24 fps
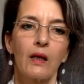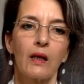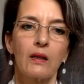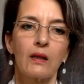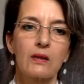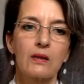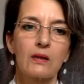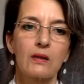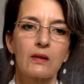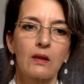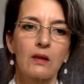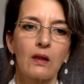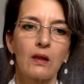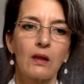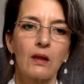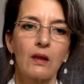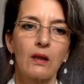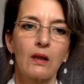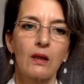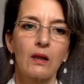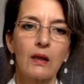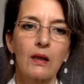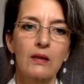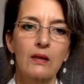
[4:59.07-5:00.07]
ist,
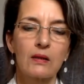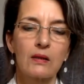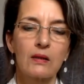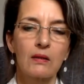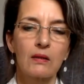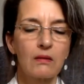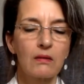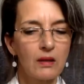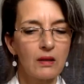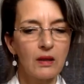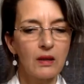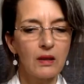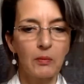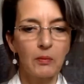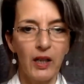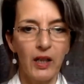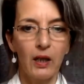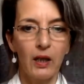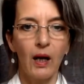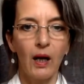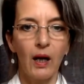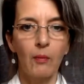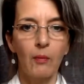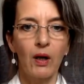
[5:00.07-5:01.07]
eine, ist die
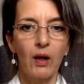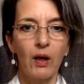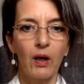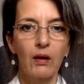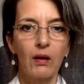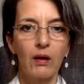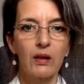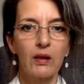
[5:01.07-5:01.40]
Pflegekammer.